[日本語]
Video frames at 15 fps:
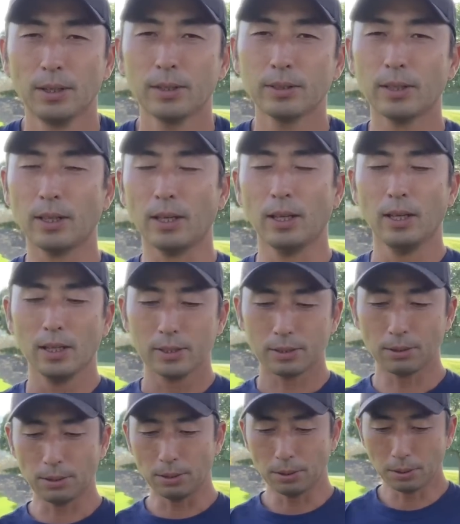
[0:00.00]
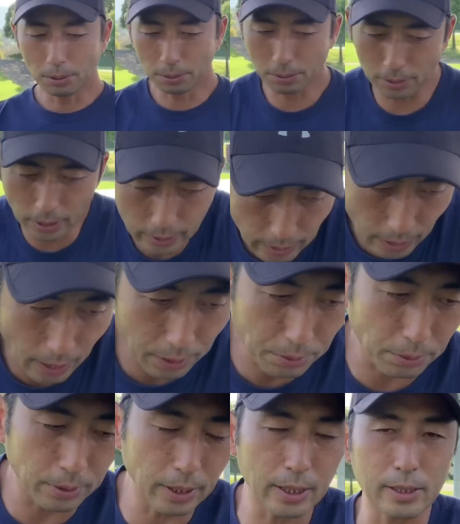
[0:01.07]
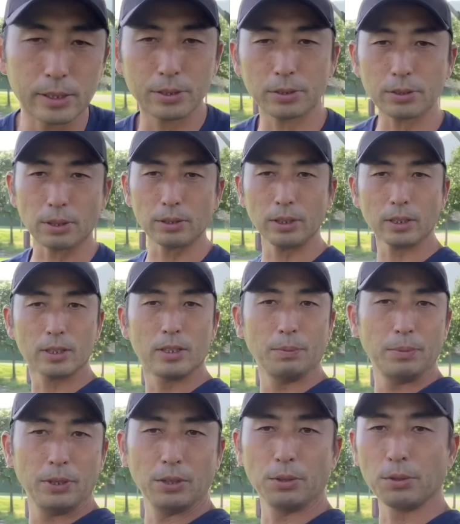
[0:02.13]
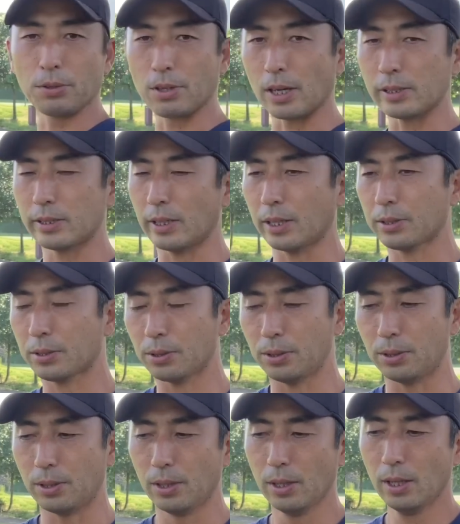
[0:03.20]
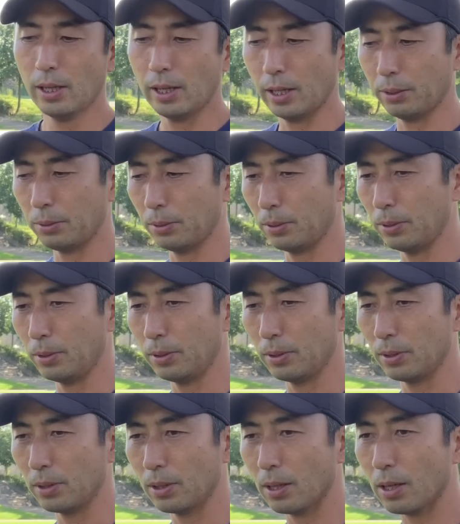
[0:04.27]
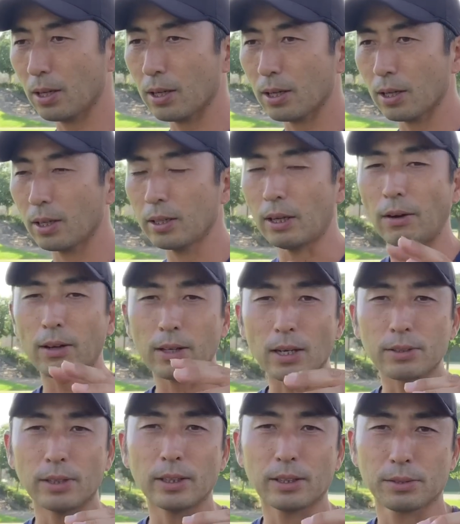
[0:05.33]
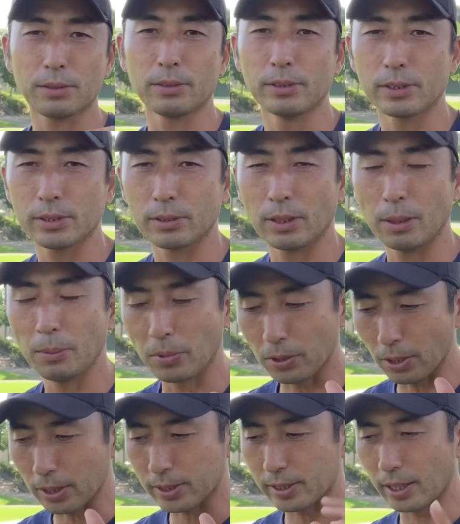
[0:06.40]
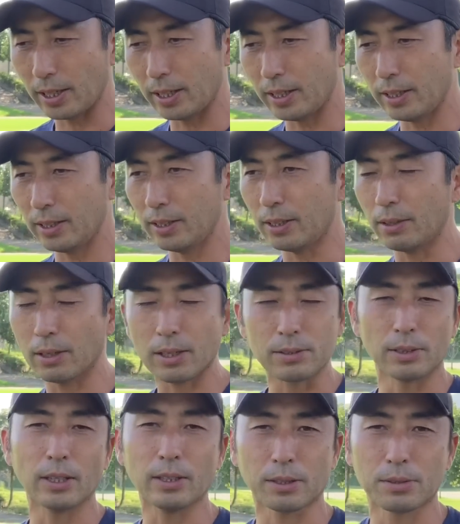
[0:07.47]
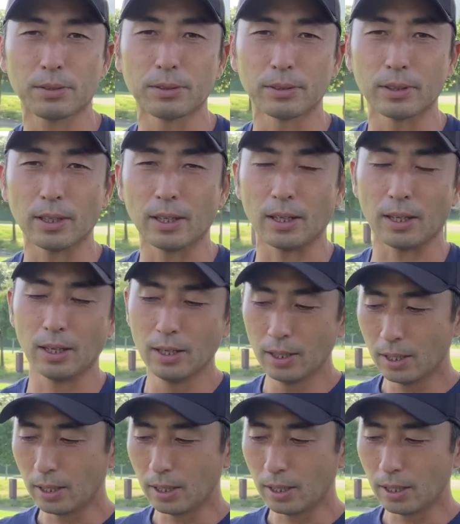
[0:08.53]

でそのほぐれた後に徐々に首を動かしていくと柔らかくなってくるんですよね。もうこれ全員柔らかくなってくるんで、